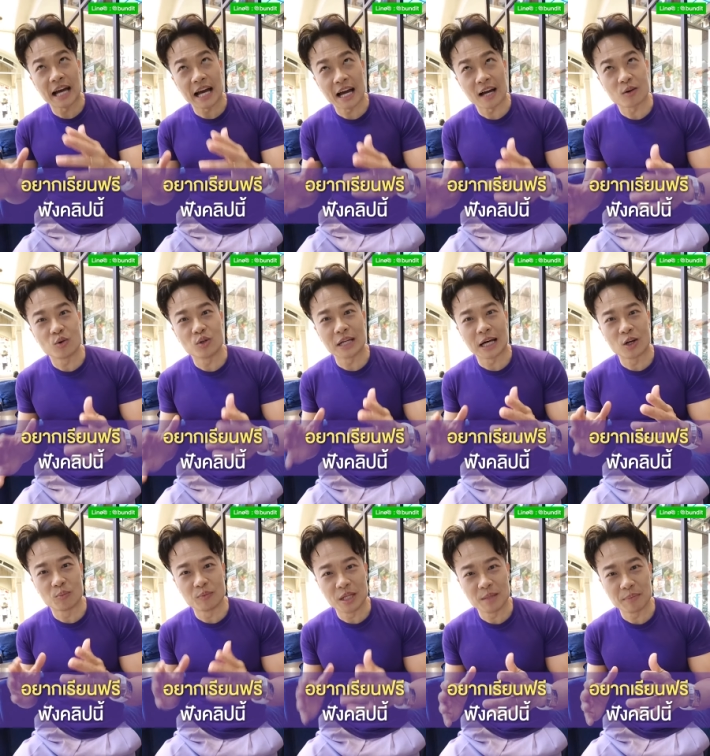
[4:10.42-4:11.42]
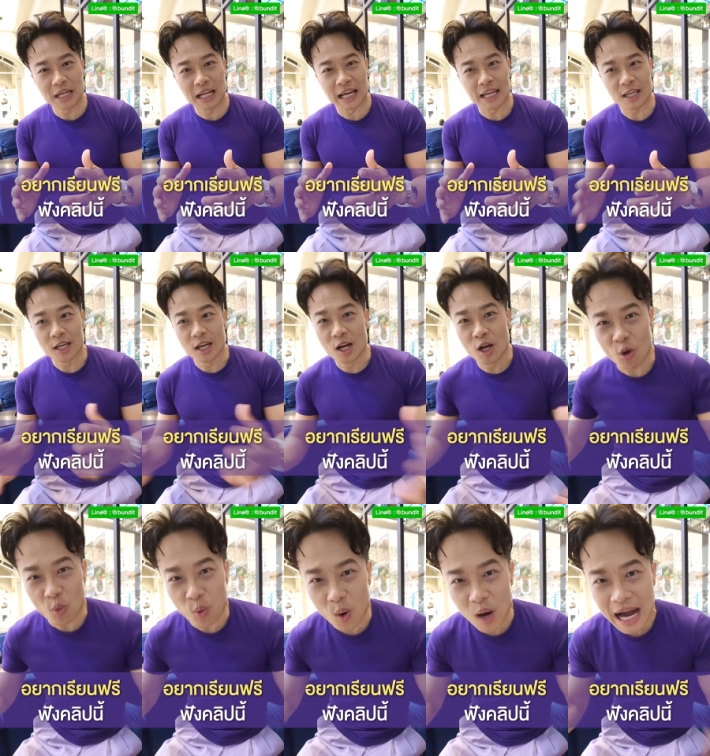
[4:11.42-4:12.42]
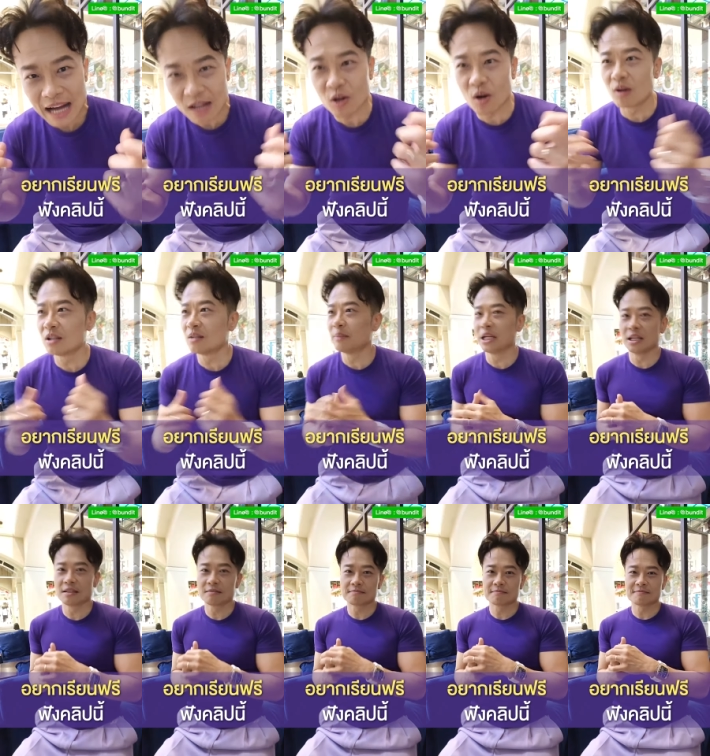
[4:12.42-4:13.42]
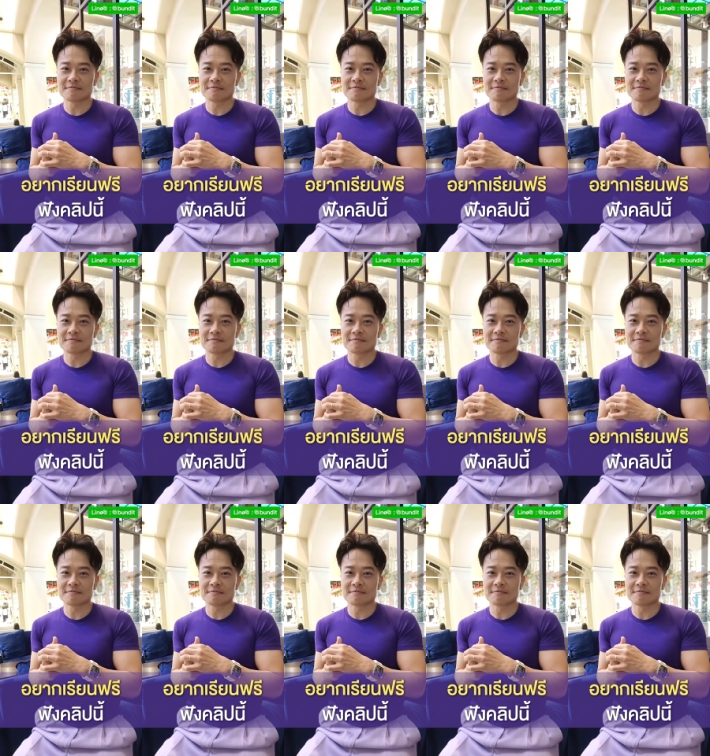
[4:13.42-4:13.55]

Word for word: ถ้าคุณอารมณ์ดีเมื่อไหร่คว้ากล้องขึ้นมาเลย